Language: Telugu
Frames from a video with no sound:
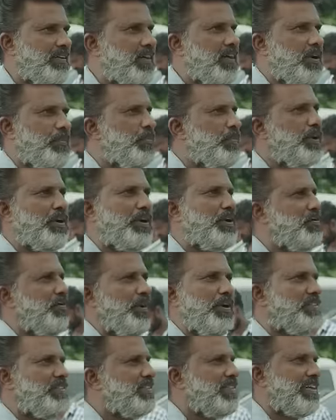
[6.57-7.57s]
మీరు రెండు
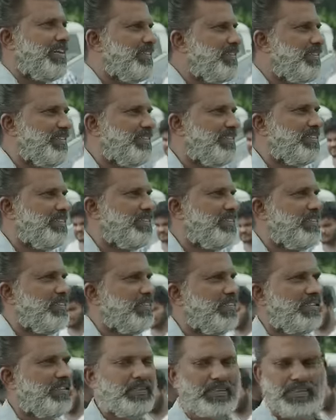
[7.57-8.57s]
వేలు ఇచ్చినారు
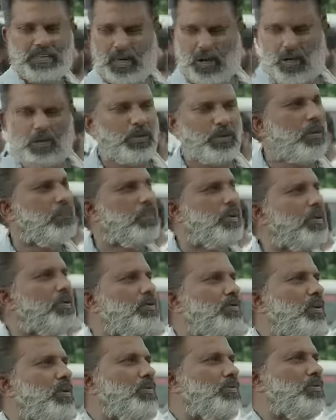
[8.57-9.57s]
అవతల పార్టీ
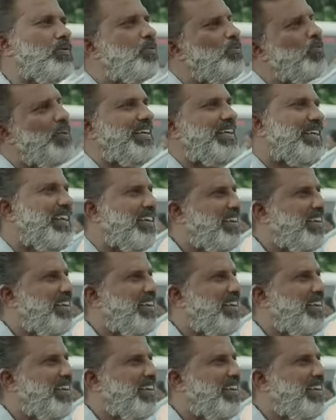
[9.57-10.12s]
ఓడు వెయ్యే